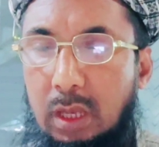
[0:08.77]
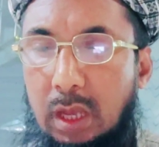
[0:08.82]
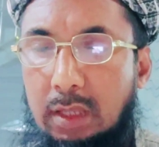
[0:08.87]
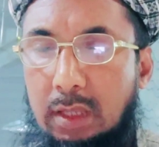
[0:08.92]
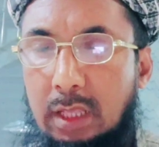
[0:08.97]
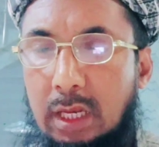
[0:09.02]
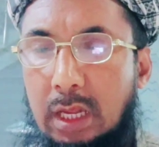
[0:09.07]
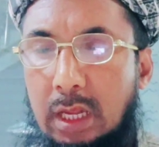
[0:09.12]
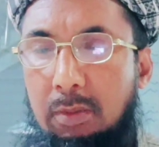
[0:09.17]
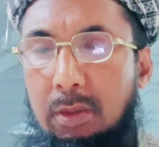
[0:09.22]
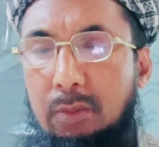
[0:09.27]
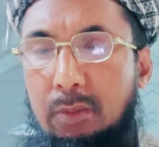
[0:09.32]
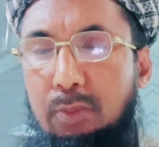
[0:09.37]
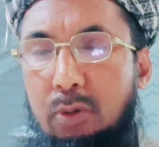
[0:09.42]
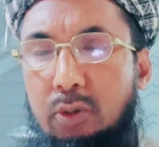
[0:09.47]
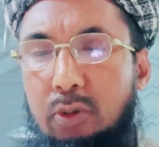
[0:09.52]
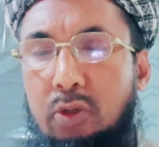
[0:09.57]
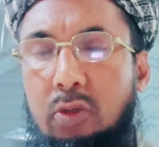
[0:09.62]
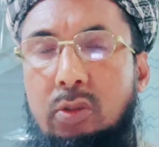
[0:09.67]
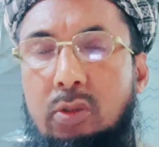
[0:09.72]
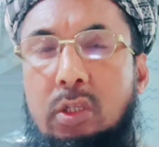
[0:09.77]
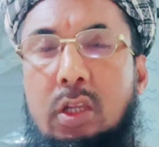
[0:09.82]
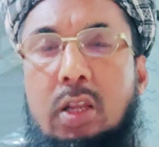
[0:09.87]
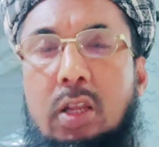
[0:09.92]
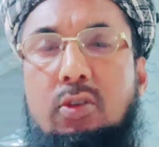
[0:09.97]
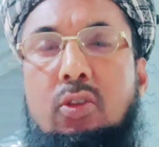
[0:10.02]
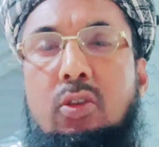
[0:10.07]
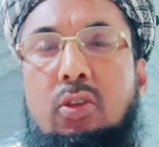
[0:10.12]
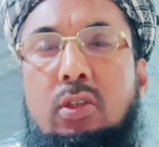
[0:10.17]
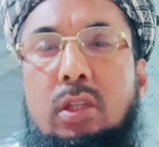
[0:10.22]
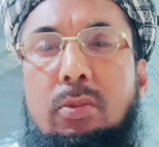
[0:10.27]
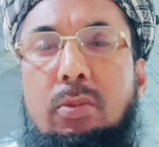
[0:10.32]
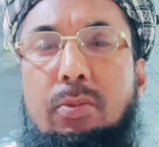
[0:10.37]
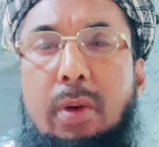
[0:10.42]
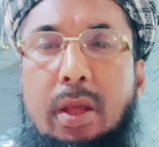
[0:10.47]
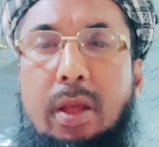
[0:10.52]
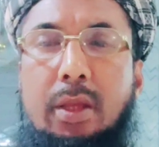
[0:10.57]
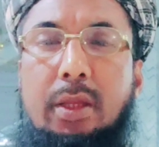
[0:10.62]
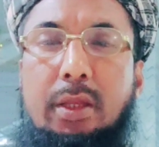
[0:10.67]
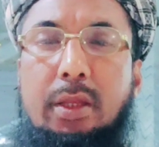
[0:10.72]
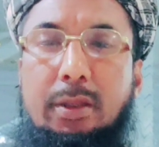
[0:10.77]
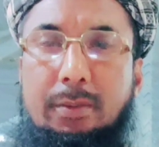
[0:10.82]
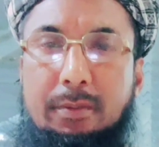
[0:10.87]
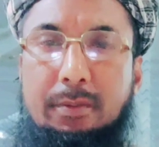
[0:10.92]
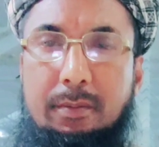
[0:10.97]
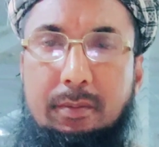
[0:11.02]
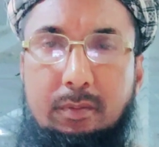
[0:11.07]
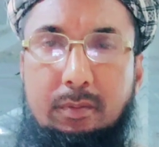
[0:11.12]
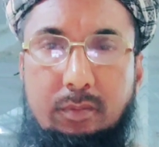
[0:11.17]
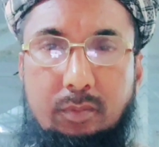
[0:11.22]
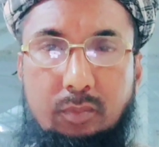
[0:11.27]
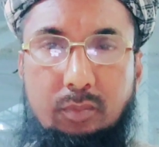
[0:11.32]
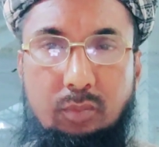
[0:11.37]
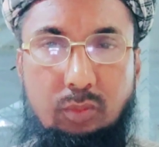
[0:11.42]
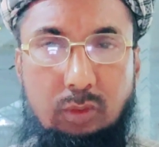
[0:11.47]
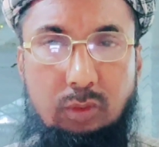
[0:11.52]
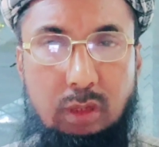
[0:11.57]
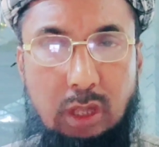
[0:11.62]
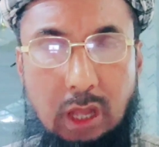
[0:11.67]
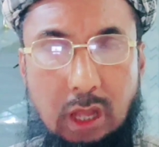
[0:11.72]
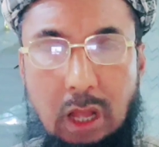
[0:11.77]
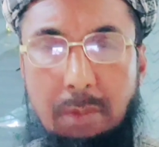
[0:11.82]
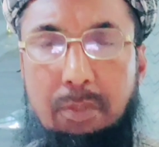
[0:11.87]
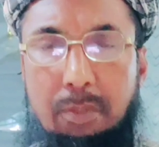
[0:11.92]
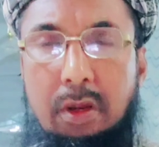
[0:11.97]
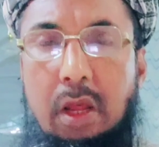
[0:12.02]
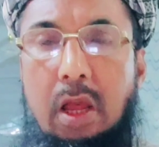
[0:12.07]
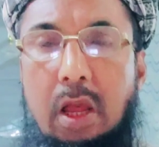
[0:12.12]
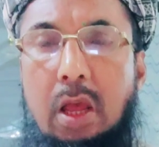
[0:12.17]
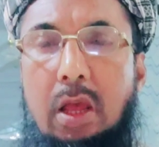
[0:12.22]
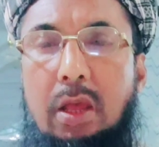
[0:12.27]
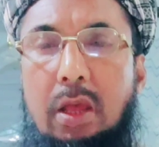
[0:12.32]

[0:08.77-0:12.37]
কাজা নামাজ প্রসঙ্গে রাসোস্তম বাণী আমরা